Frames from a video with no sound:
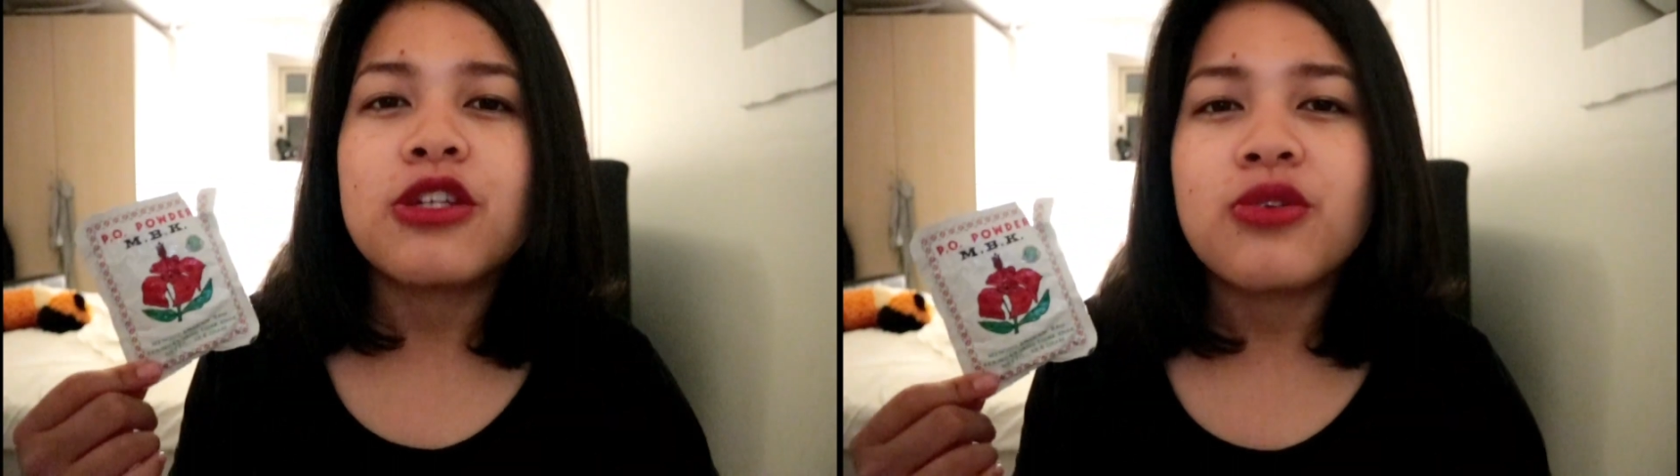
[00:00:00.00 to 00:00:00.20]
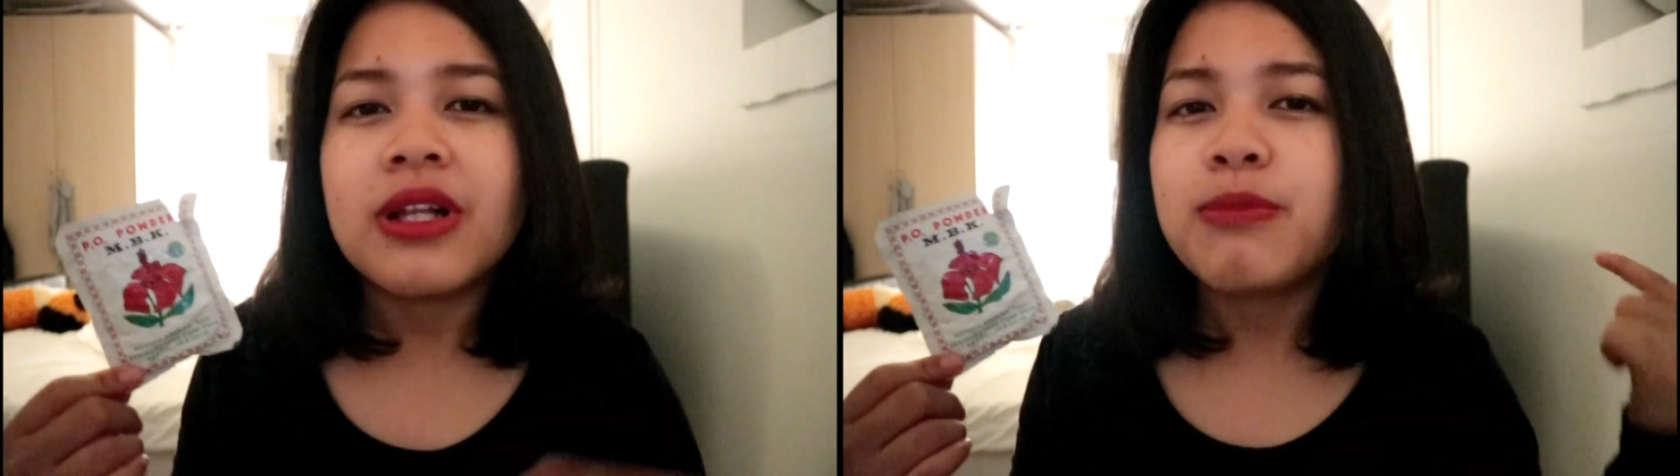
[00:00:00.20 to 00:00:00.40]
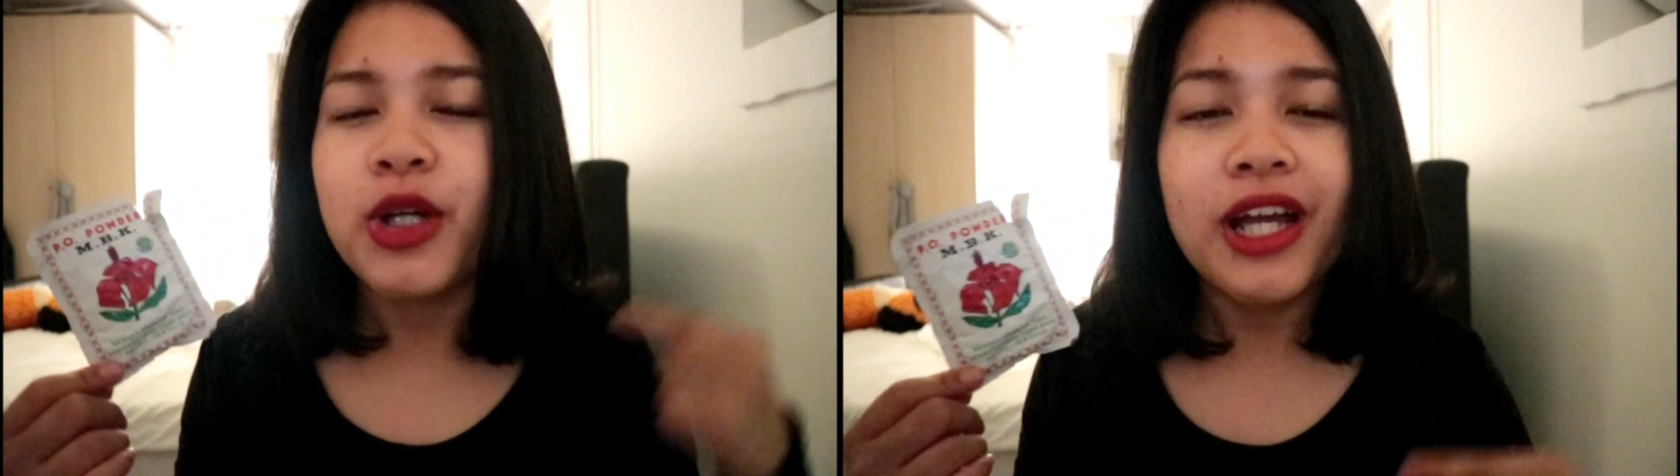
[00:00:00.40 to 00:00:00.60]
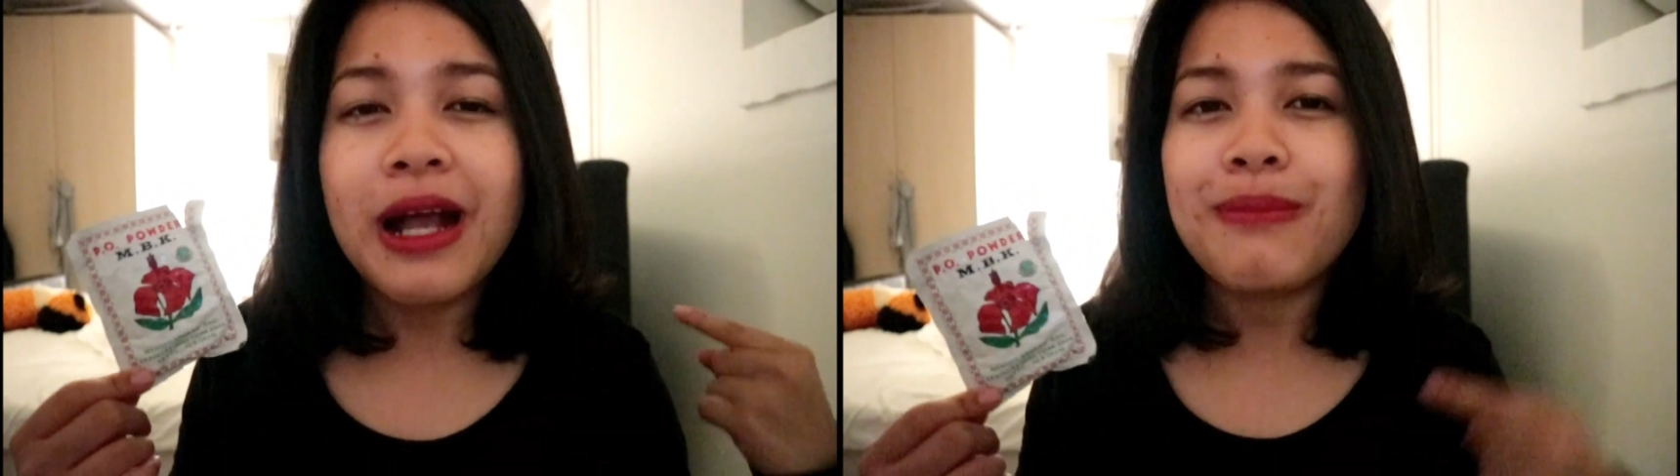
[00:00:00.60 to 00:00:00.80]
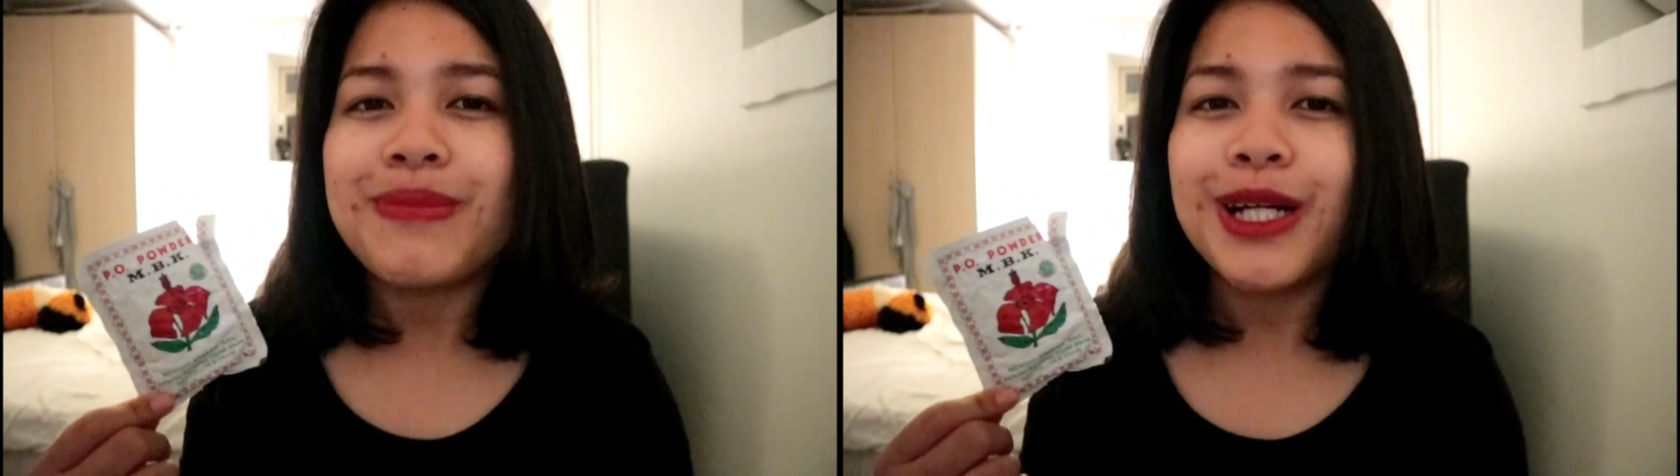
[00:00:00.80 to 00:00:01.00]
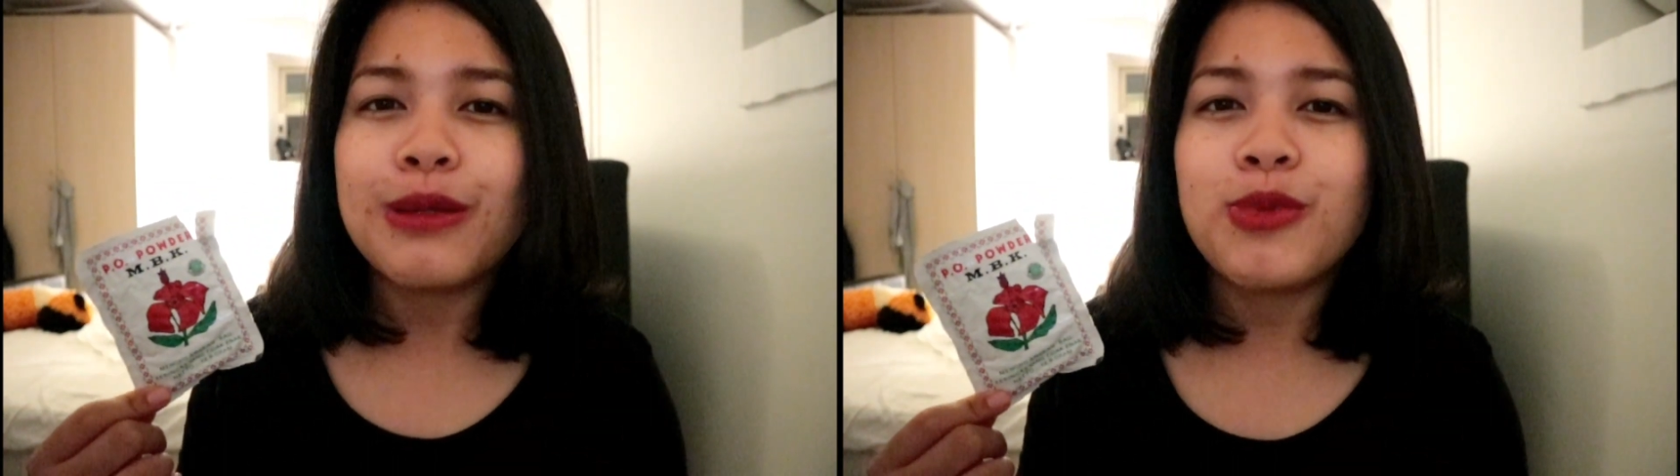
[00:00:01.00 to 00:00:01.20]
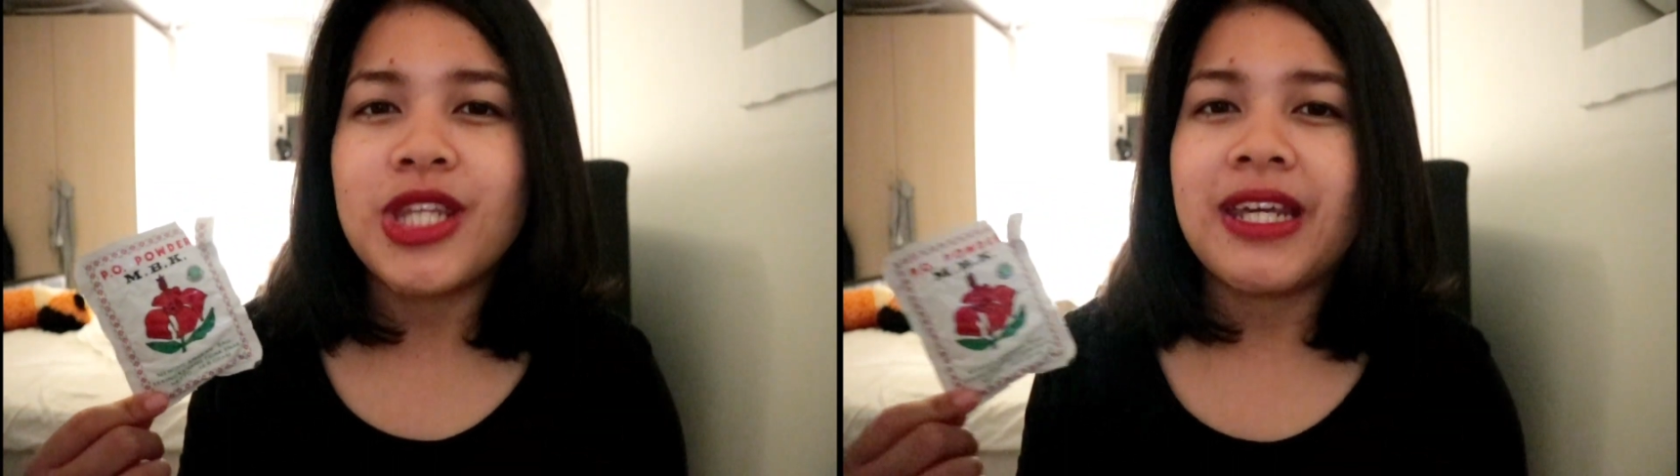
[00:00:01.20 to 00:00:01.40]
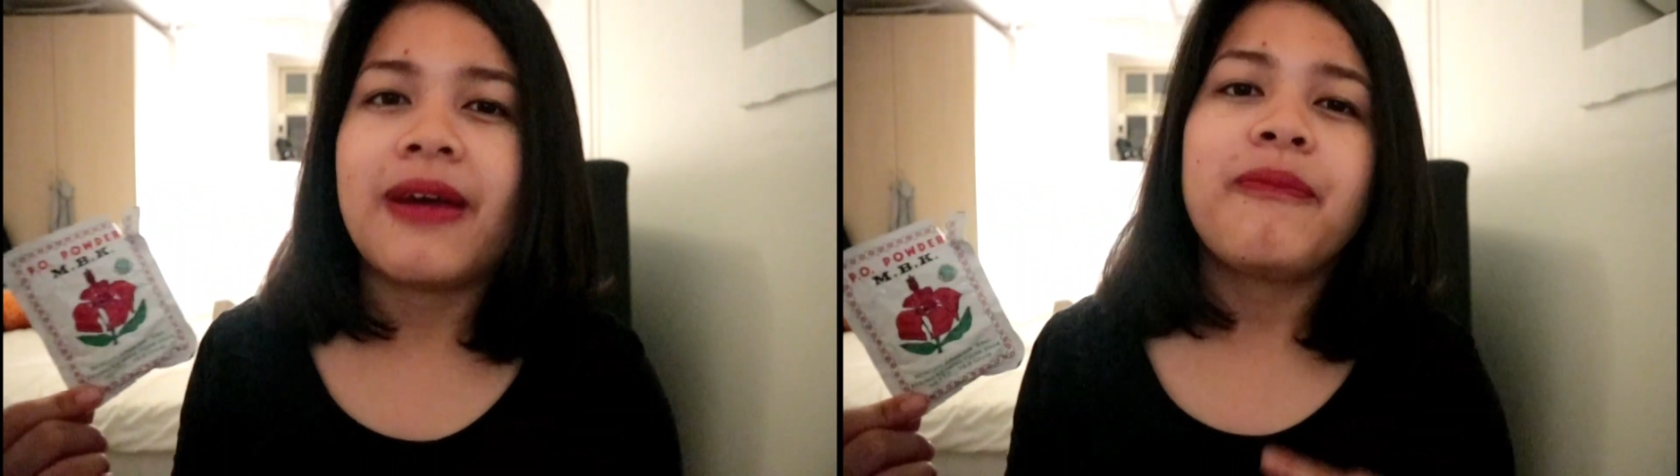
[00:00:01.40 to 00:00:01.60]
yang jual pokoknya gampang
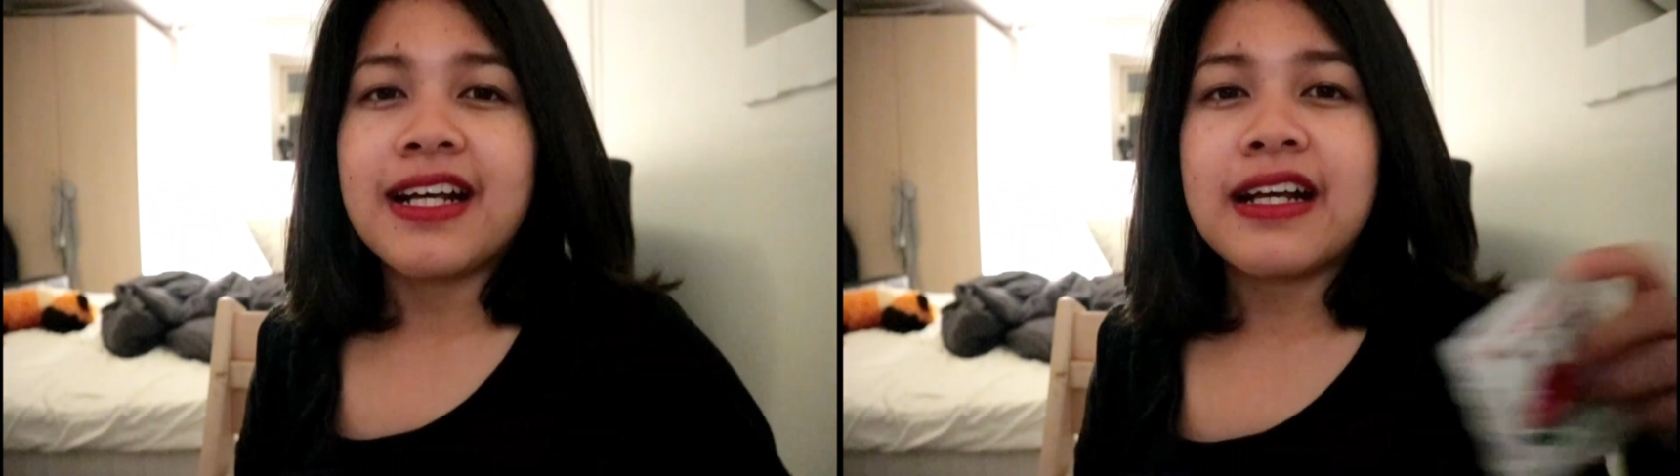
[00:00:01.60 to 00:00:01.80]
nemuin ya